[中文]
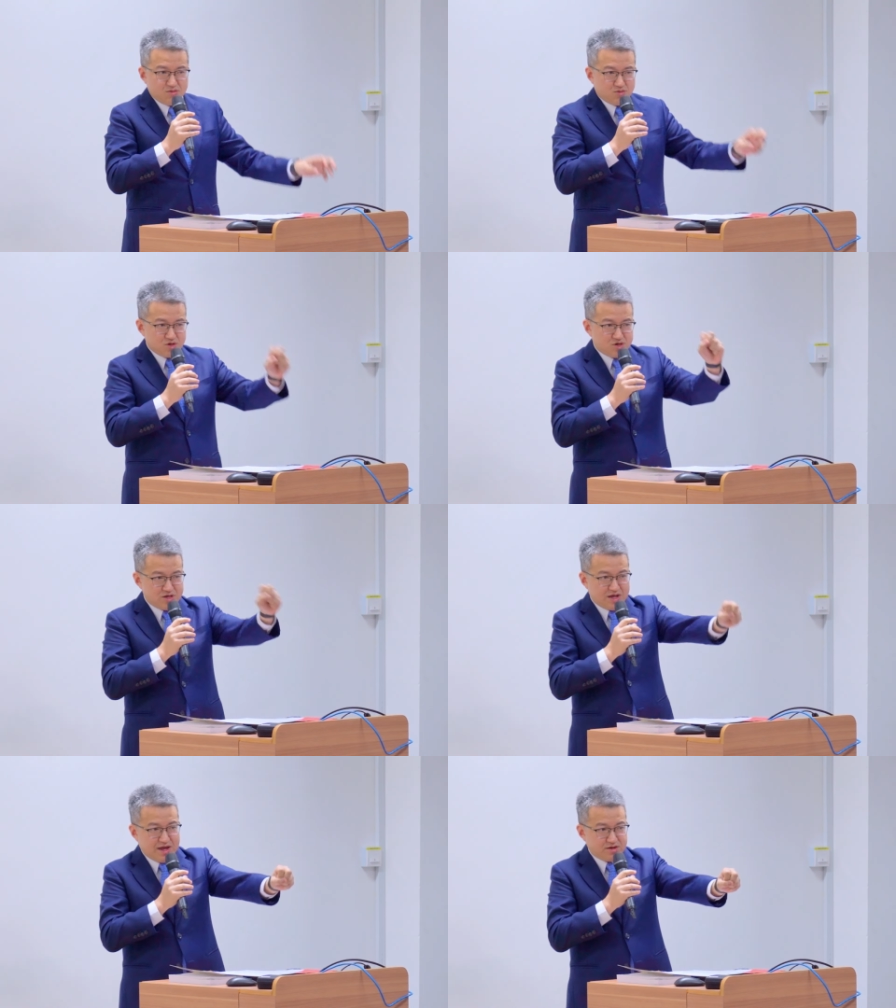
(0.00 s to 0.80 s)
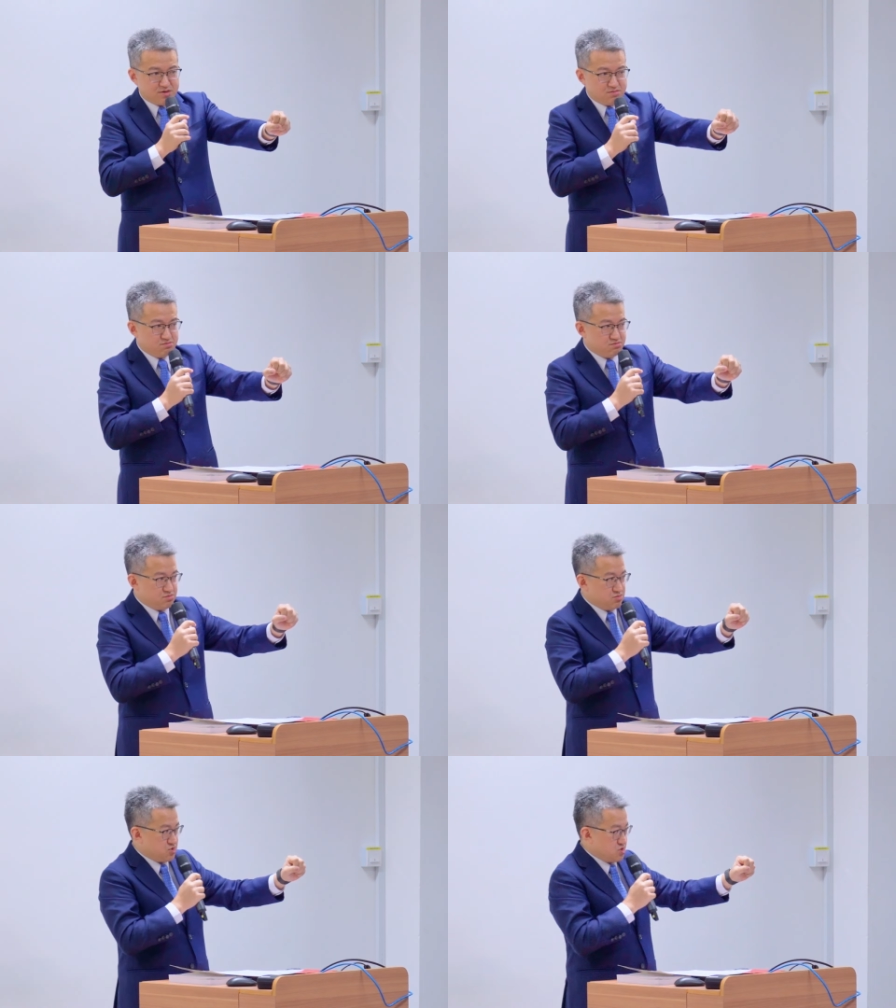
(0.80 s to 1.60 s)
我是吉兰丹人，
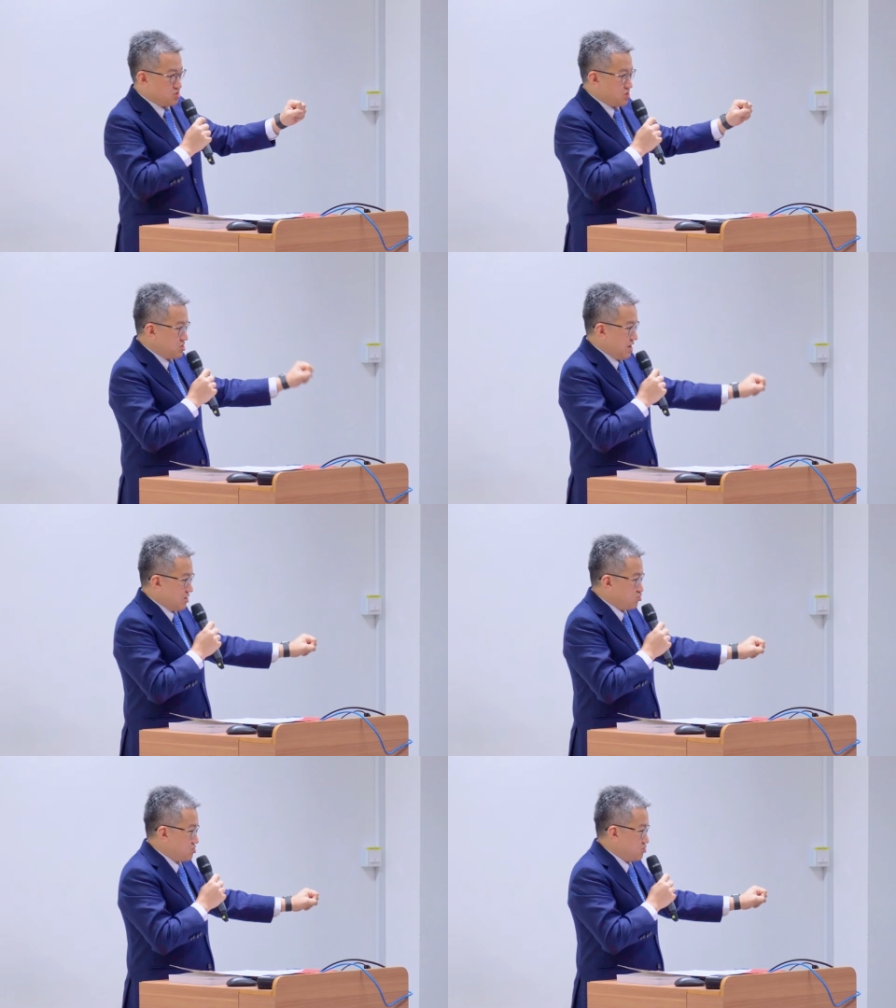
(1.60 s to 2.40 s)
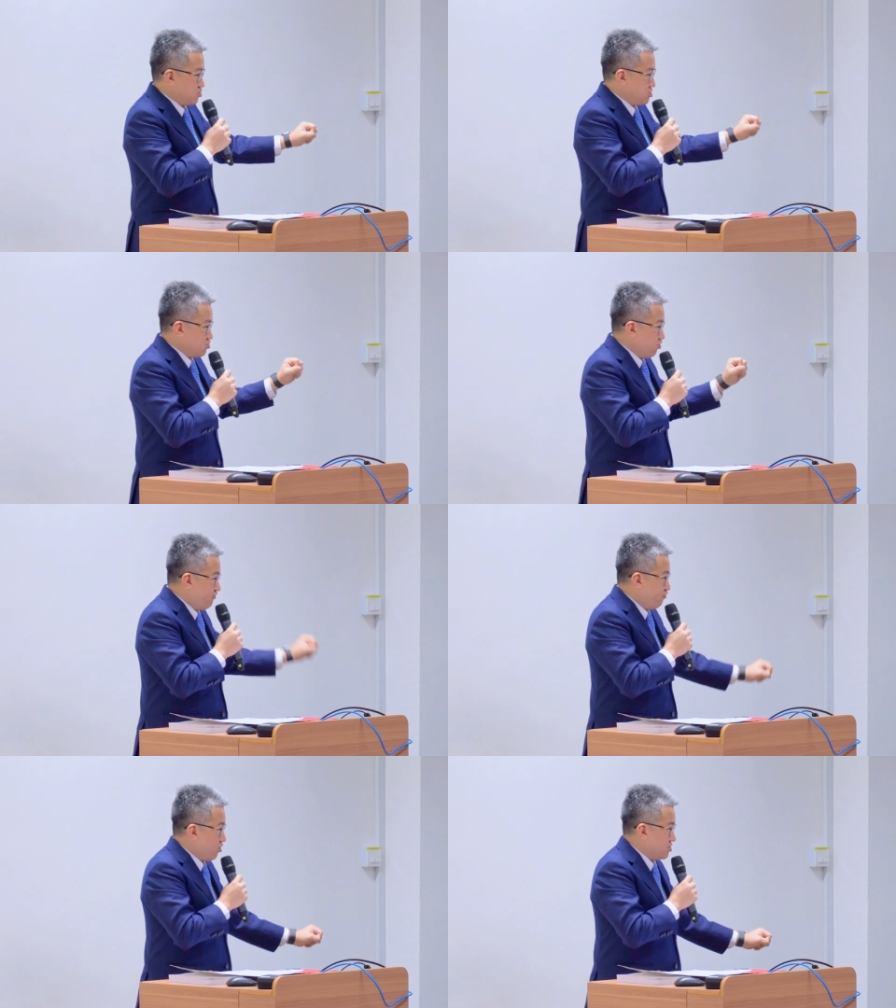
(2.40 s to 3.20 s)
我是丁加奴人，我是柔
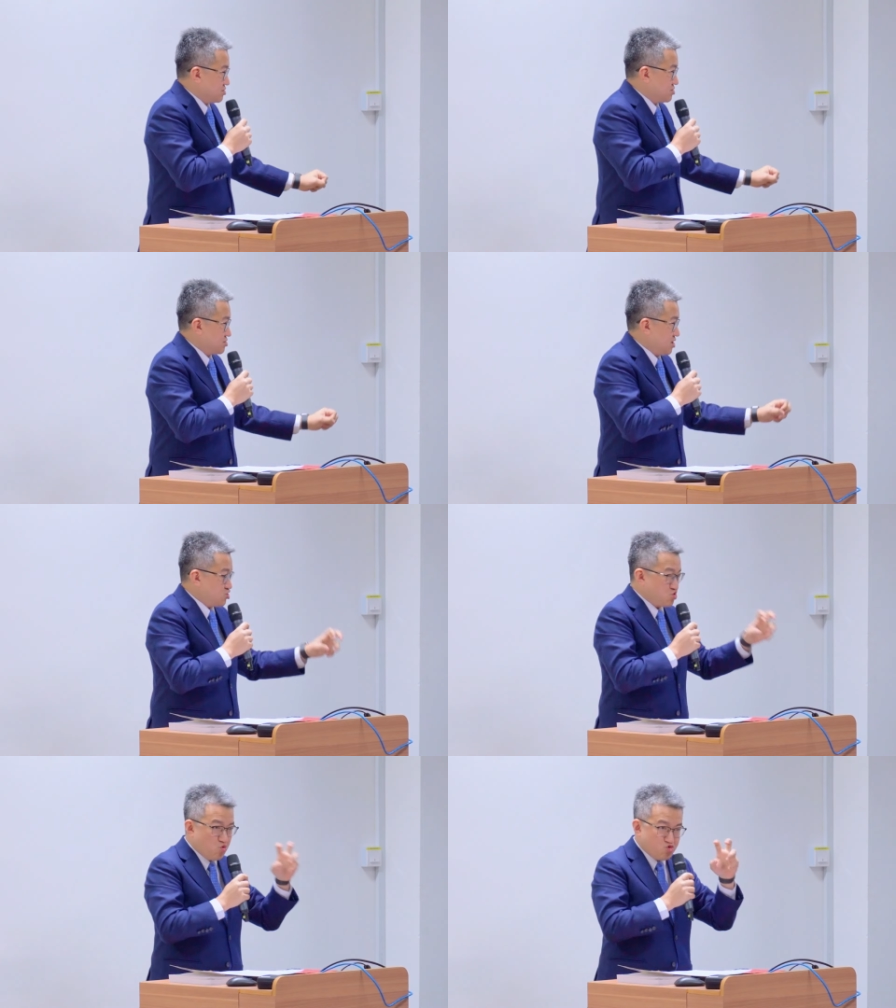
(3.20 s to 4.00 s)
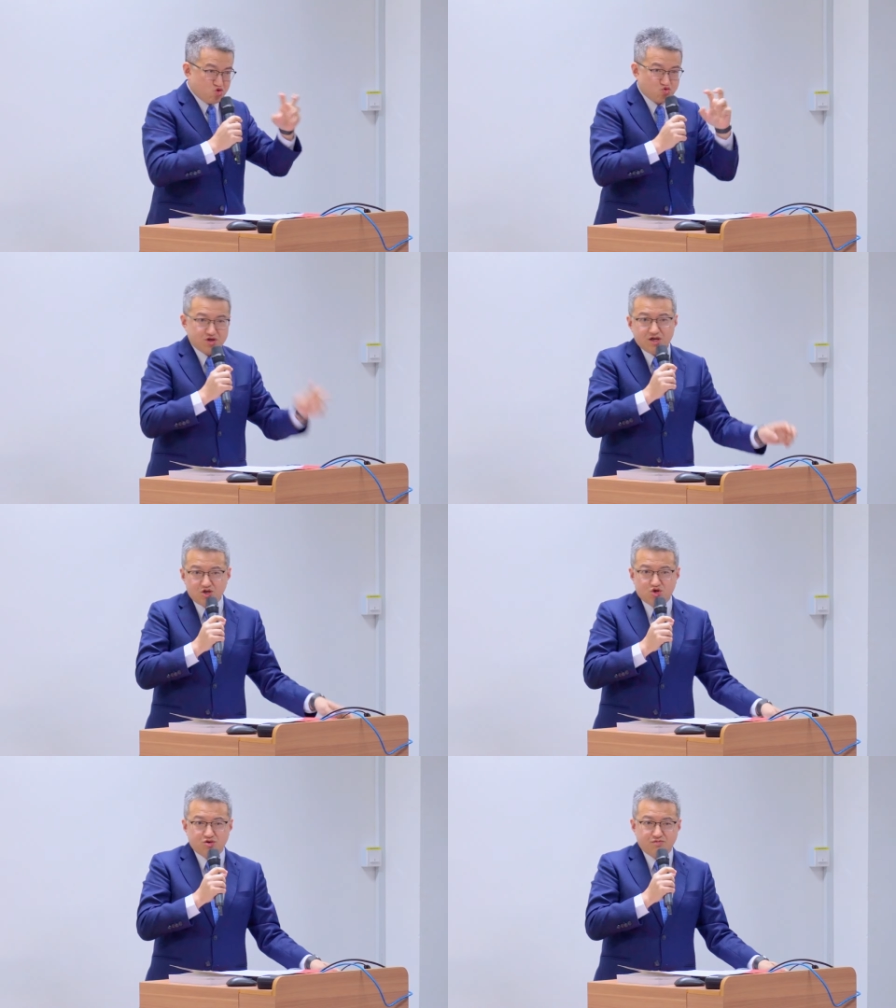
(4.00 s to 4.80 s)
佛人，他是州属的意
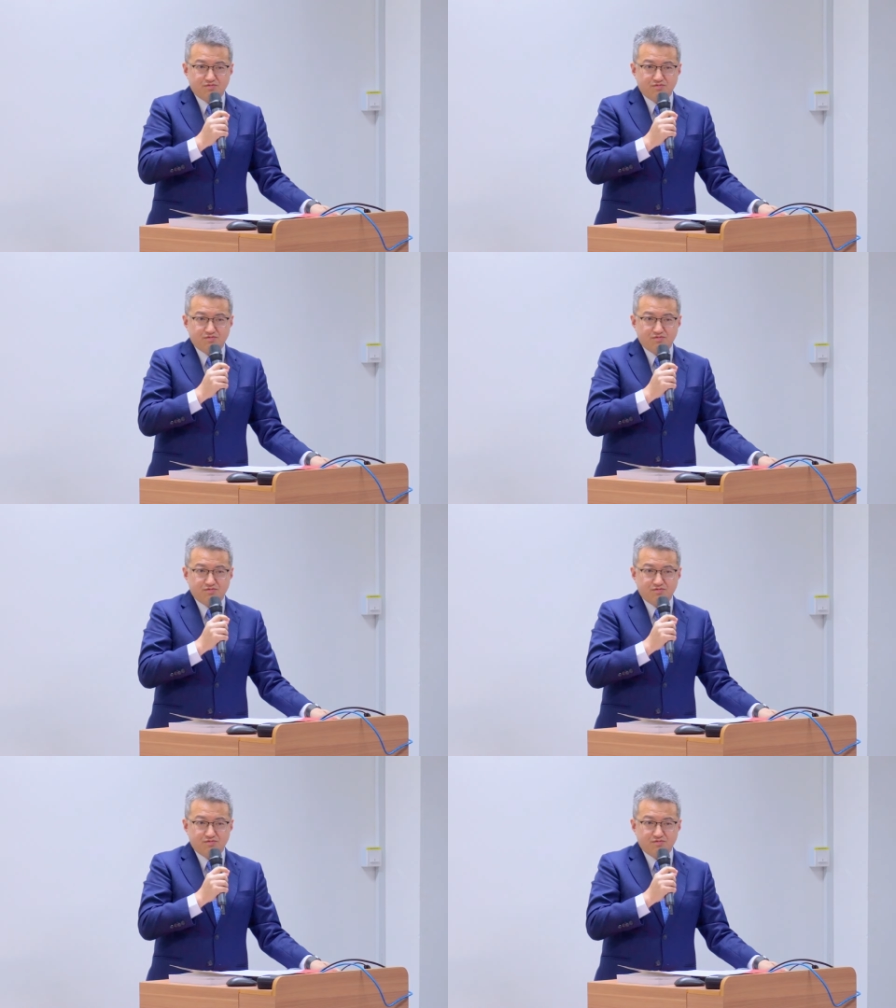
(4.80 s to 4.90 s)
识，